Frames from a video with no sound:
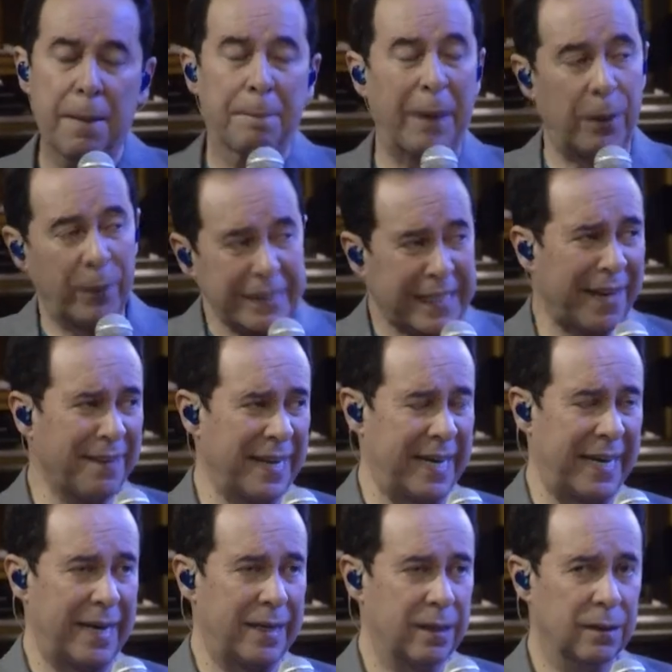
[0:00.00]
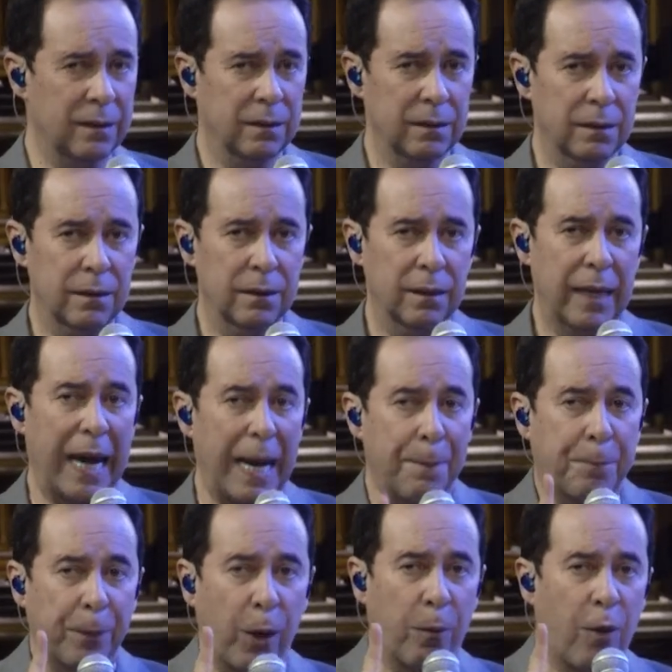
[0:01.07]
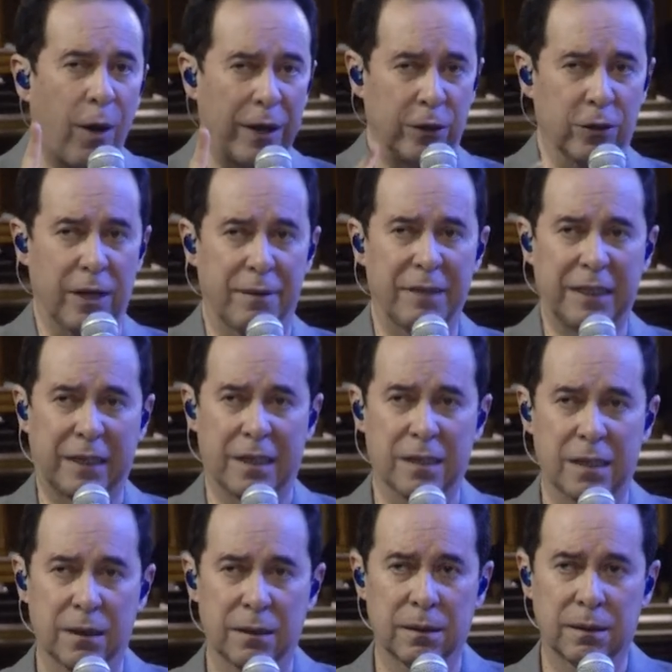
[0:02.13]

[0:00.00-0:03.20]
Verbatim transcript: Pero ese día Él probó a los levitas.